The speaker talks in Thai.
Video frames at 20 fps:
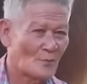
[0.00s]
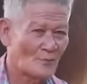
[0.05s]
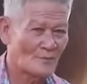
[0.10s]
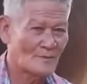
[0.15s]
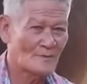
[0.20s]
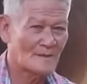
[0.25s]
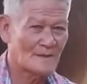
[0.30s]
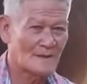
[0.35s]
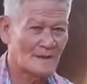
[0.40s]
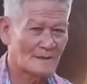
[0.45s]
ต
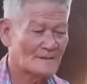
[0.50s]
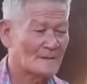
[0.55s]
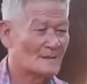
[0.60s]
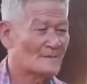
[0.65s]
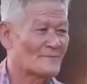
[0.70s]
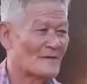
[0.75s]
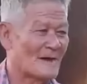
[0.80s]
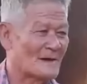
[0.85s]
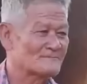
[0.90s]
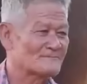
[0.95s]
ก
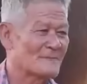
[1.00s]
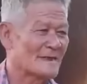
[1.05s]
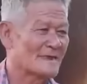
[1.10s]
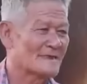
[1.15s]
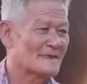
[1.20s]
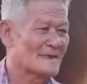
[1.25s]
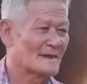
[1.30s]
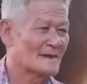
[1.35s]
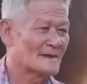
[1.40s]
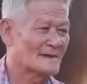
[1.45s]
เกือบ
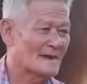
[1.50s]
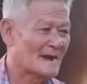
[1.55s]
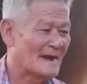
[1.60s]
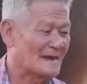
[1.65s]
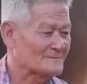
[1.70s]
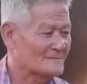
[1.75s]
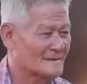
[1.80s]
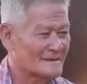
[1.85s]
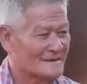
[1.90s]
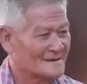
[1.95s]
3 ปีอ่ะ
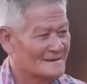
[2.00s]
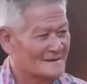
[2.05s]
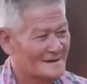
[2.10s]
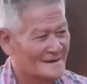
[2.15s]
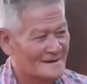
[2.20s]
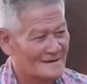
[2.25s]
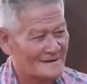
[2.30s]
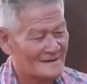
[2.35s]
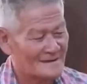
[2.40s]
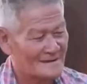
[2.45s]
ขาดไม่
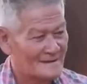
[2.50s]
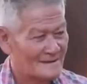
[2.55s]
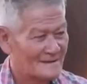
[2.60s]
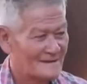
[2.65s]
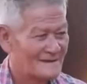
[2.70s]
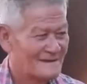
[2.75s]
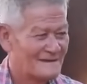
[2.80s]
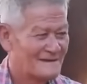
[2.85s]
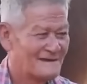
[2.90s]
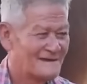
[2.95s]
กี่เดือน
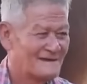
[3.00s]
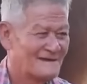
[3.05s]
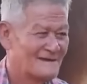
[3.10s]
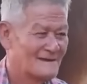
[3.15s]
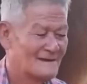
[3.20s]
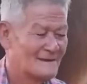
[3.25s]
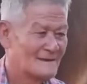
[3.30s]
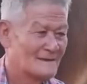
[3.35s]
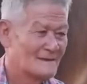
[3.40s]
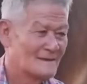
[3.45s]

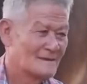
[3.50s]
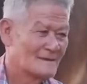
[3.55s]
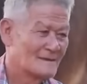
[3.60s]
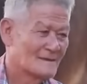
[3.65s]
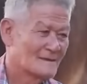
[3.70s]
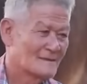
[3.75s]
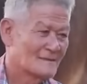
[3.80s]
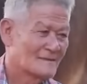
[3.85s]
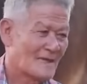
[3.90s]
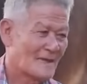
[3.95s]

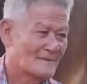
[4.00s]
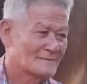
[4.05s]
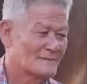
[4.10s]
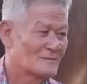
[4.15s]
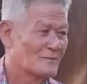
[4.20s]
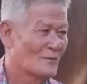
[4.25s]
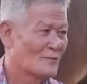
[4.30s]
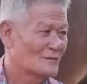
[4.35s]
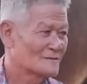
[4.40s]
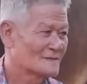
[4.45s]

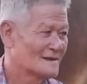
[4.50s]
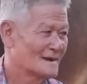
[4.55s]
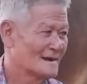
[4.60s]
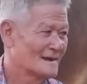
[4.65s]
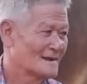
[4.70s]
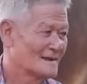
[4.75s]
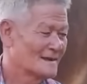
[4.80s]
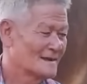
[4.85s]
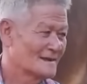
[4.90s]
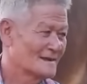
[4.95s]
3 ถึง 6
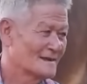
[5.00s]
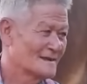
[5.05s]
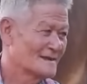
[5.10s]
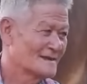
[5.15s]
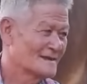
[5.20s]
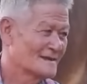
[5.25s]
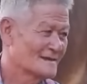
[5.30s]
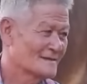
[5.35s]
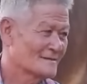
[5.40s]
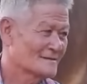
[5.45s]
เดือนเลย
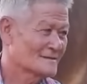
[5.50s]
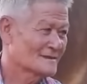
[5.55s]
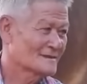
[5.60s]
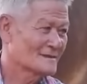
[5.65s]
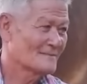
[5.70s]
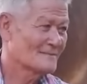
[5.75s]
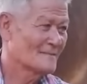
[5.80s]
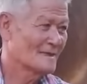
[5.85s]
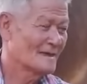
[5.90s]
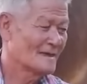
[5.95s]
มั
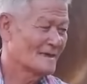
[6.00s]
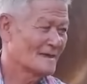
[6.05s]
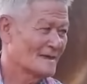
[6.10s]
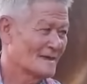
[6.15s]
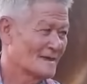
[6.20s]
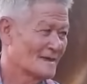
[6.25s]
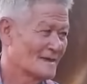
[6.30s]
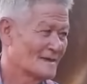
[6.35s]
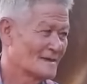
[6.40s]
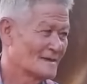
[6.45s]
นจะทับได้
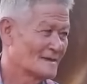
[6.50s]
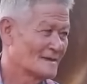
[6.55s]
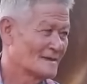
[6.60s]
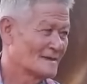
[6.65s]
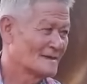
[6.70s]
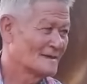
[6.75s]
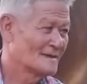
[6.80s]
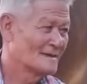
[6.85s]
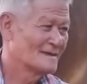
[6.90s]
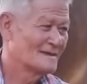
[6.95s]

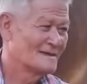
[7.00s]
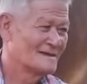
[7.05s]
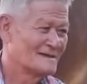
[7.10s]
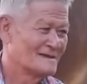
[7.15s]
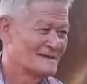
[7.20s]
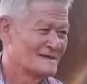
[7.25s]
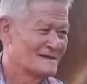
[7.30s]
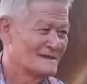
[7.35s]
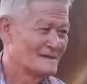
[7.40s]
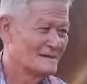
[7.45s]
คนเลี้ย
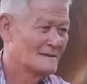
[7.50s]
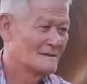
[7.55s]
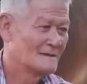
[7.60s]
งตั้ง